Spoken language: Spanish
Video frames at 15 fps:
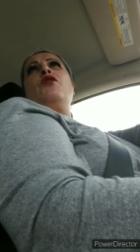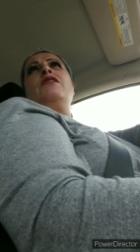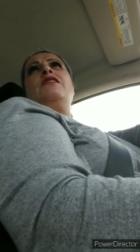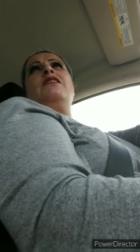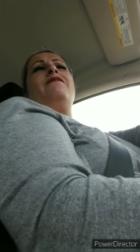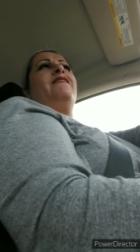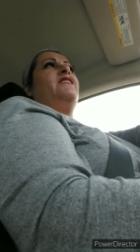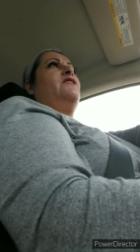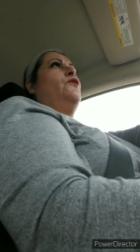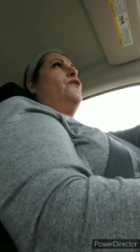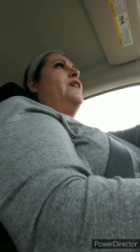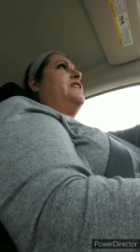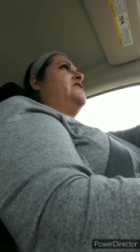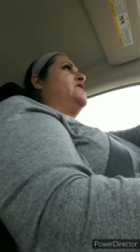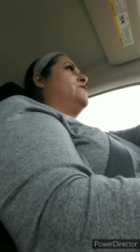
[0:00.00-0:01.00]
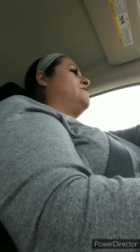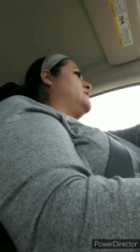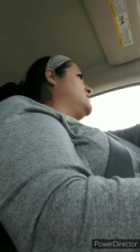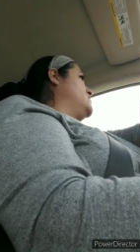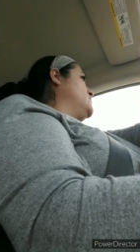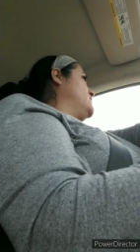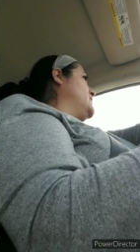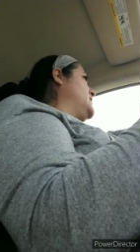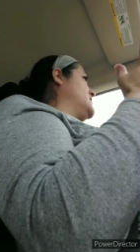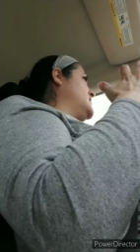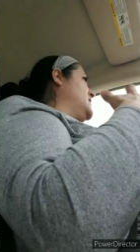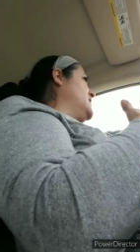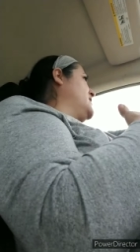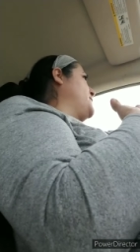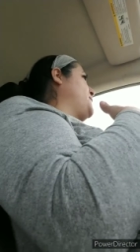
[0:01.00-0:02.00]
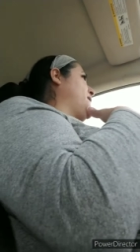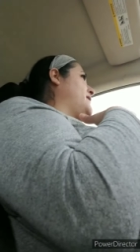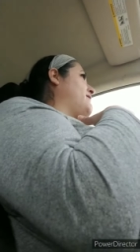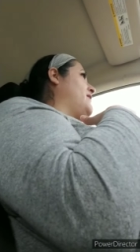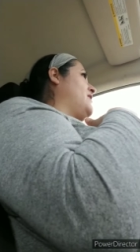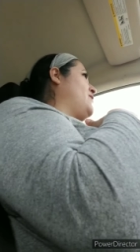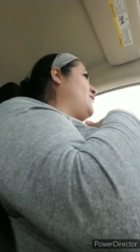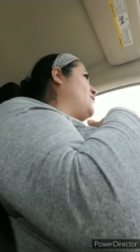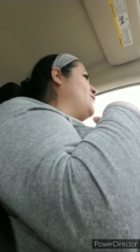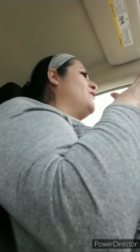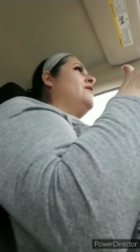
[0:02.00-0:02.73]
porque se te va toda la circulación de la sangre para abajo